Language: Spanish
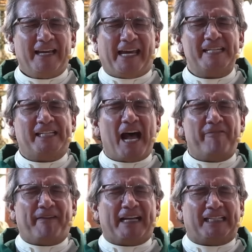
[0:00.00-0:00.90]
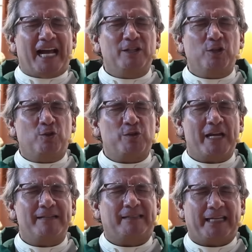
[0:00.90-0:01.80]
qué está afectando tus
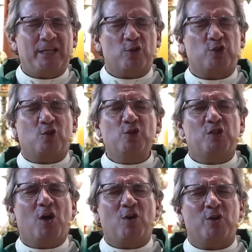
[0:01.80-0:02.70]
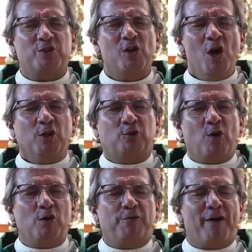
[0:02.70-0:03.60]
sentidos, tus ojos, tu
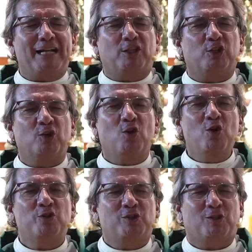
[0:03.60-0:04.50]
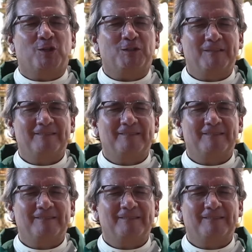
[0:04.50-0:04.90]
olfato, tu gusto,